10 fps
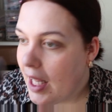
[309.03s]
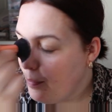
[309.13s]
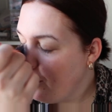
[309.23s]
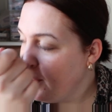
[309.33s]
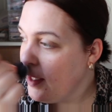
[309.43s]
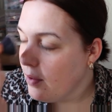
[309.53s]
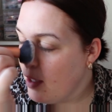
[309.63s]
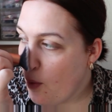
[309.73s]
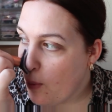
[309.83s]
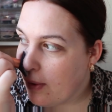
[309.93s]
Et puis il y
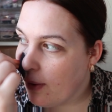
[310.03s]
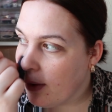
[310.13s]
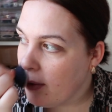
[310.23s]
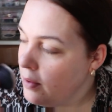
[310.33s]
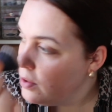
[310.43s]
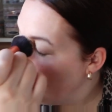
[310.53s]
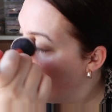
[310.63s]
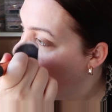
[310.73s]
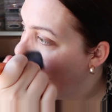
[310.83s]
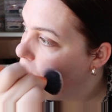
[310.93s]
en a encore une, je
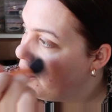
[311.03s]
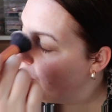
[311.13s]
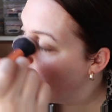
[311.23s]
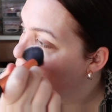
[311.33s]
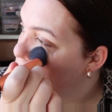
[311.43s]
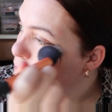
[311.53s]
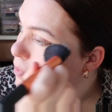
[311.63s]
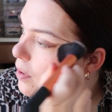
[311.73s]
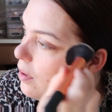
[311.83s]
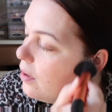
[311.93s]
me rappelle plus son nom,